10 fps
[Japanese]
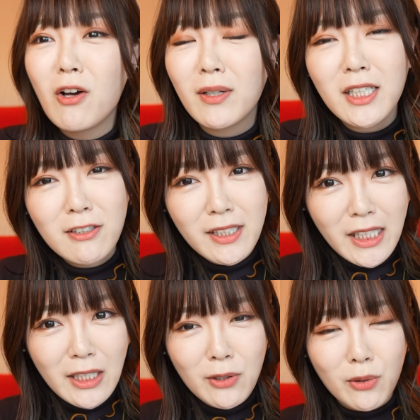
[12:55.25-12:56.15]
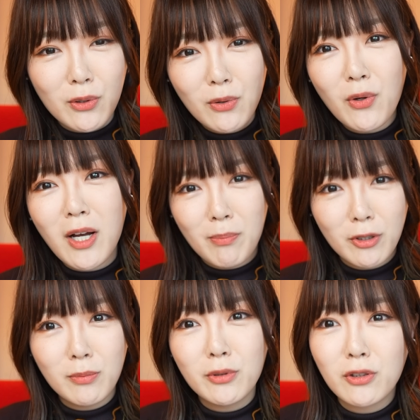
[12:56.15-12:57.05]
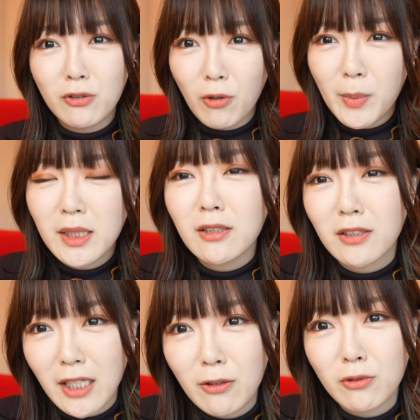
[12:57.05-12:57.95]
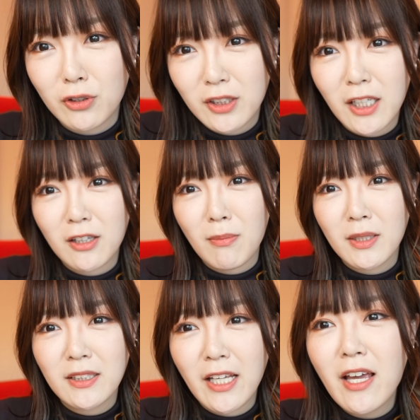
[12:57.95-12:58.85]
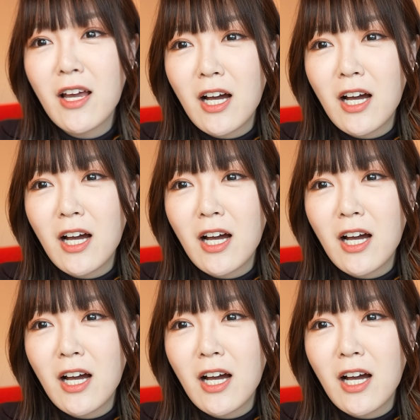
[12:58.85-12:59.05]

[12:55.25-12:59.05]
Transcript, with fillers: 私は Kindle と Apple Book をめちゃくちゃよく使ってますね。